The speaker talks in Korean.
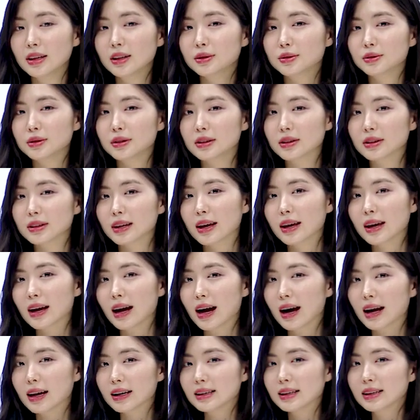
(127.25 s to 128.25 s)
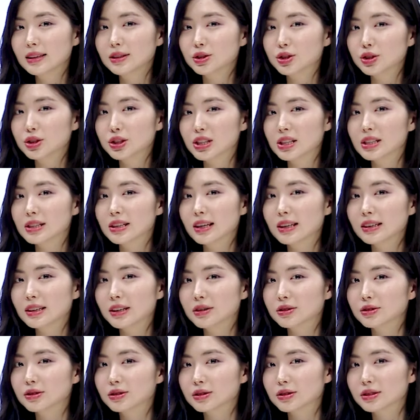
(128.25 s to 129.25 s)
우리 이렇게 ing
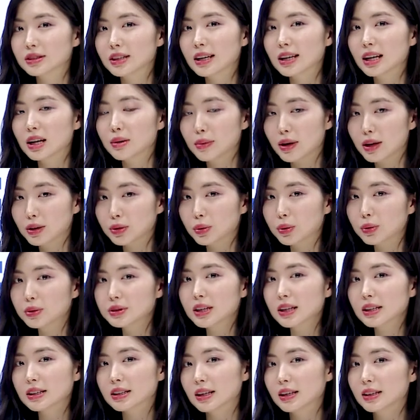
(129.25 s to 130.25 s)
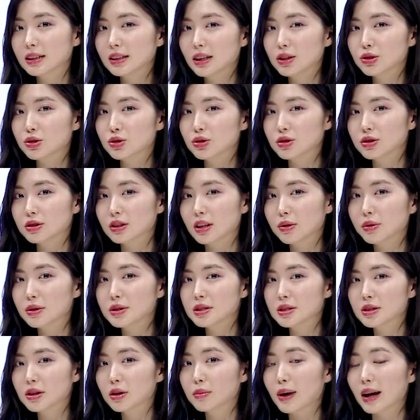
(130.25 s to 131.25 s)
진행형으로 사람의 동작 얘기해 주는 게
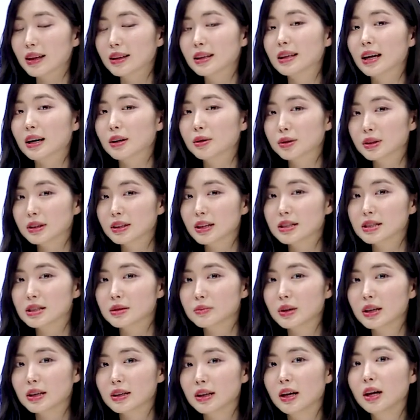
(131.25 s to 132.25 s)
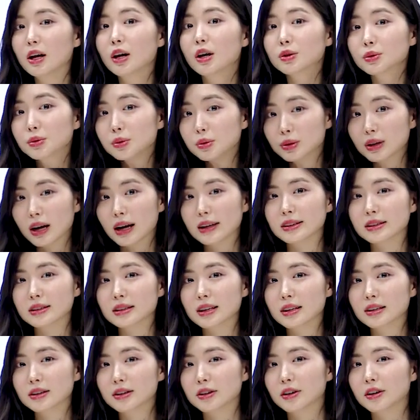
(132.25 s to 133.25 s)
훨씬 더 많이 나오긴 하지만 또
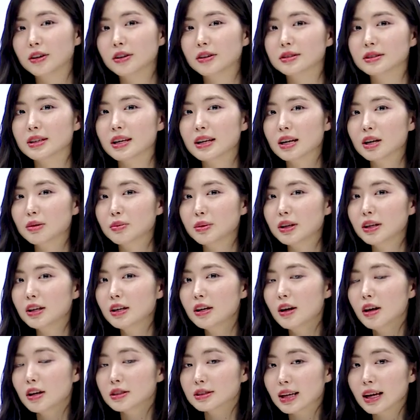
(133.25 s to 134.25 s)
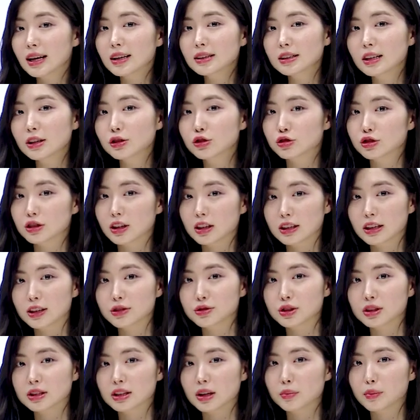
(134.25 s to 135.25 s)
가능한 건 사람이 상태도 얘기할
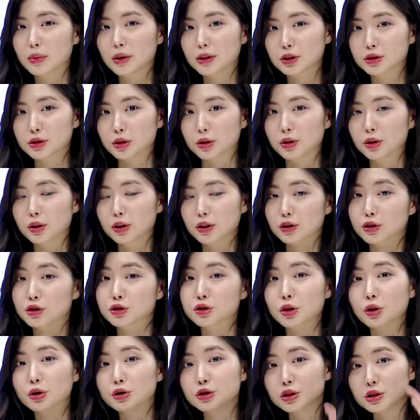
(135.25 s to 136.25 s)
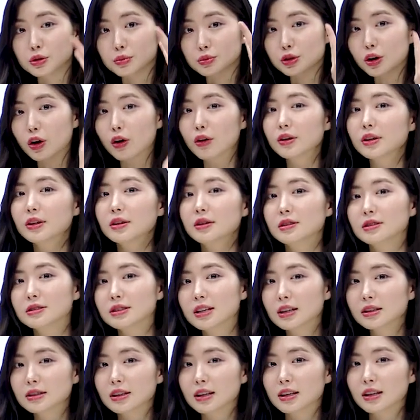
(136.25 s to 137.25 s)
수 있단 말이죠. 그죠? 지금 서 있는
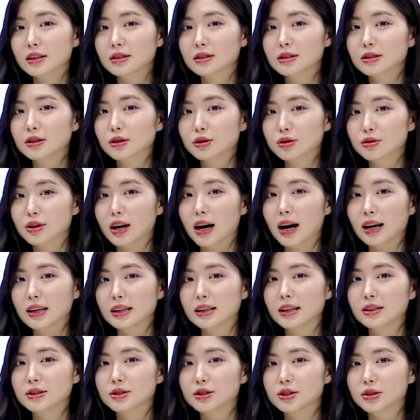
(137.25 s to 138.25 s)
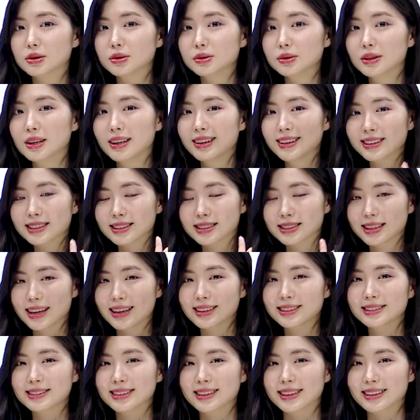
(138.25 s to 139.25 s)
상태 같은 것도 ing로
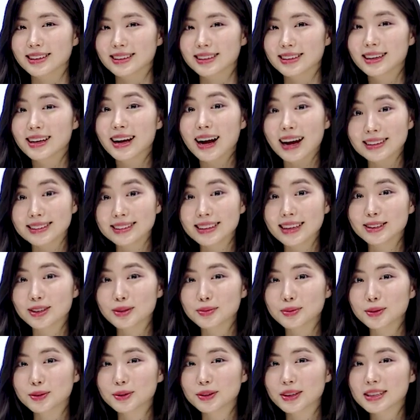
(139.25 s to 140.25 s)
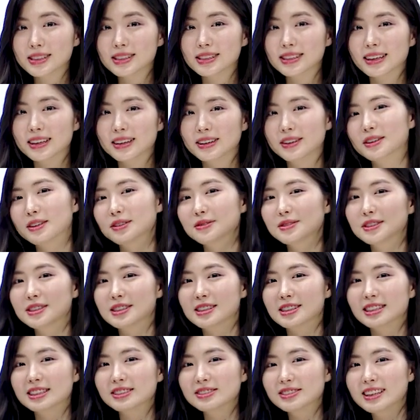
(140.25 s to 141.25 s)
standing, 앉아서 보고 계신가요 여러분?
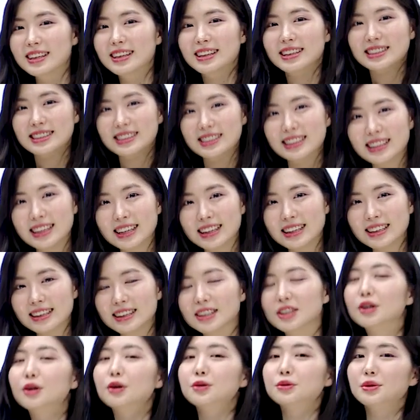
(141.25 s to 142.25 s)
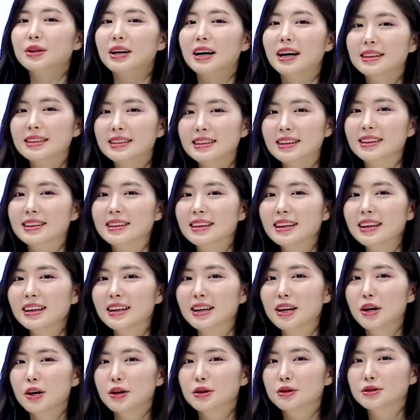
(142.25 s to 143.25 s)
지금 sitting 이런 것도
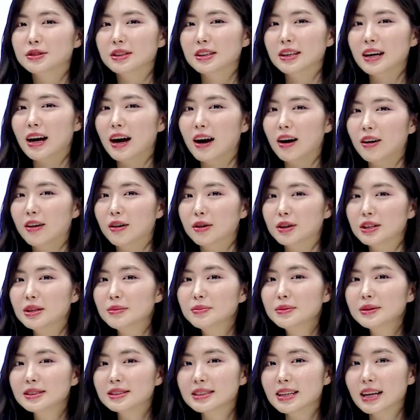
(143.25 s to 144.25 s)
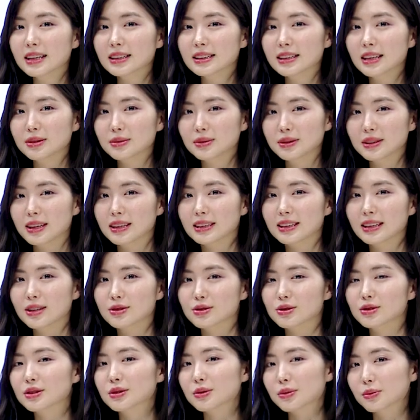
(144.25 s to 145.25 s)
가능한데 우리 어, 입은 상태도 얘기해
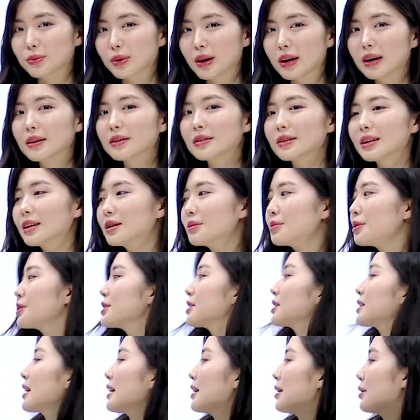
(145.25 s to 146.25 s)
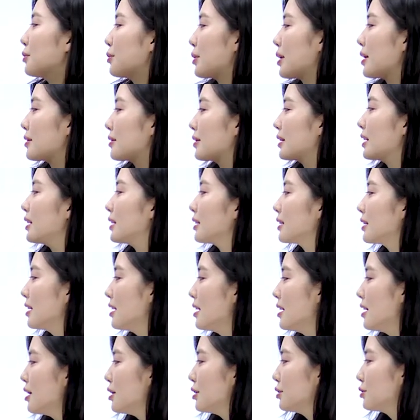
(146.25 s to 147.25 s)
주는 wearing 보실까요? wearing
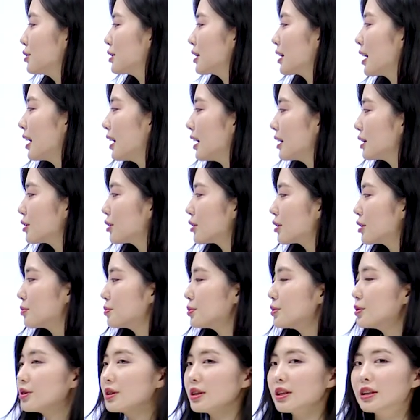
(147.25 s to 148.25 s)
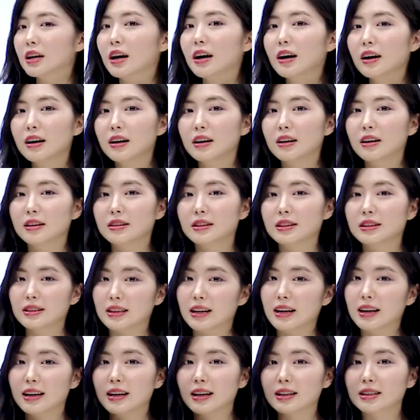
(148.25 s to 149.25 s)
우리가 이걸 putting on
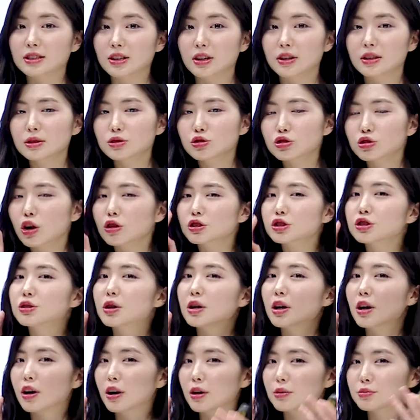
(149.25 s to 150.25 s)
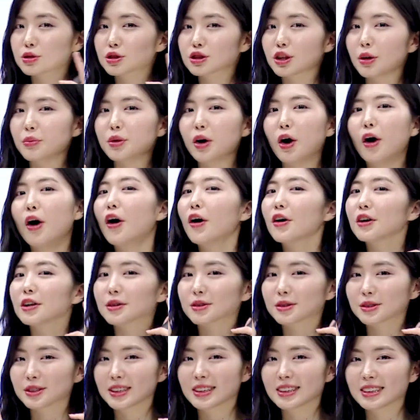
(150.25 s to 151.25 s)
이랑 그죠? 주섬주섬 덜
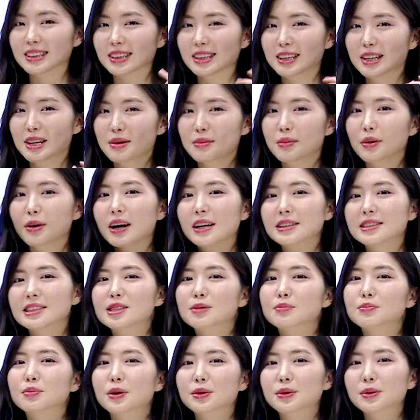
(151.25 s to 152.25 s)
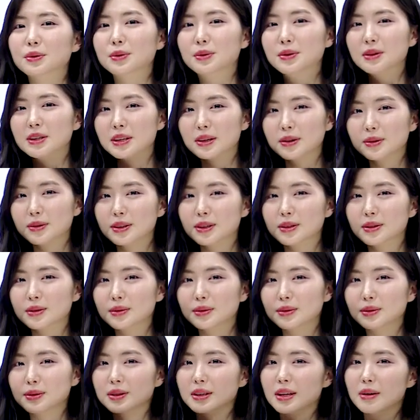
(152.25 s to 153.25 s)
입고 있는 뭔가 지퍼도 올리고
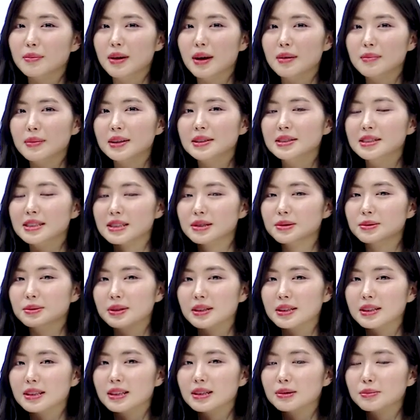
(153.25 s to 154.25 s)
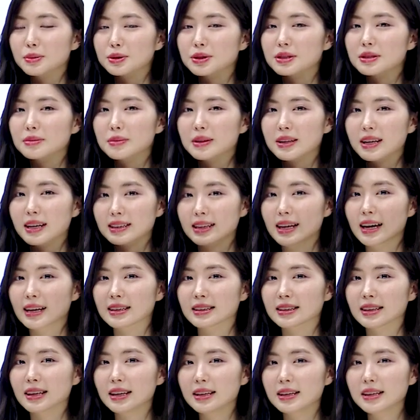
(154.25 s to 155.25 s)
있고 이렇게 매만지고 있는 모습이랑
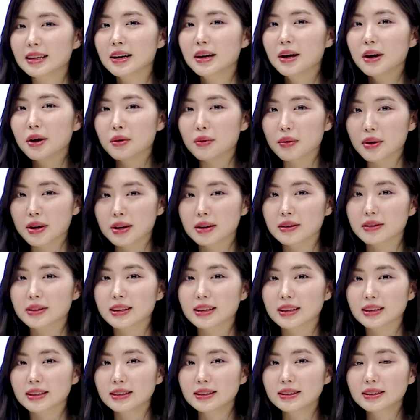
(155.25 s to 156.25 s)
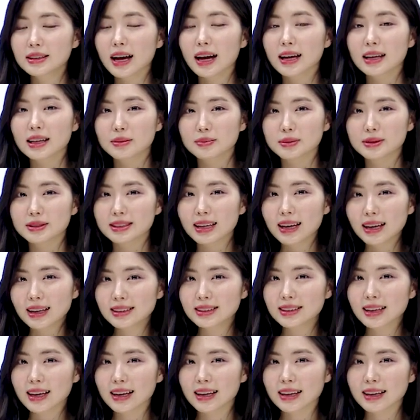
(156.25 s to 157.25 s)
다르게 wearing은 다 입은
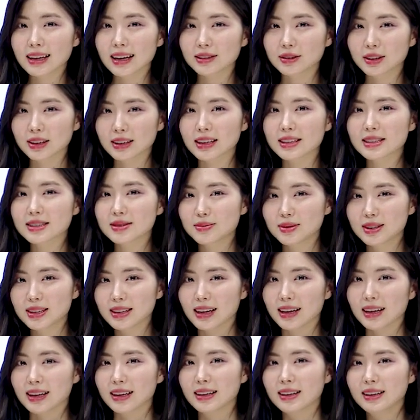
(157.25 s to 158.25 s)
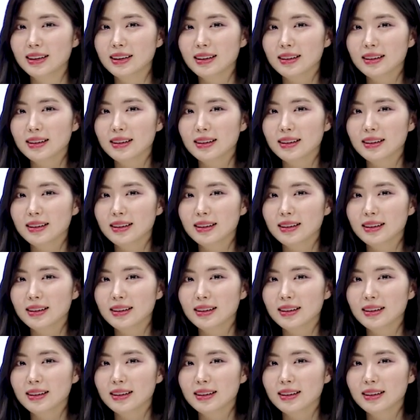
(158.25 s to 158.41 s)
상태 가 되겠습니다.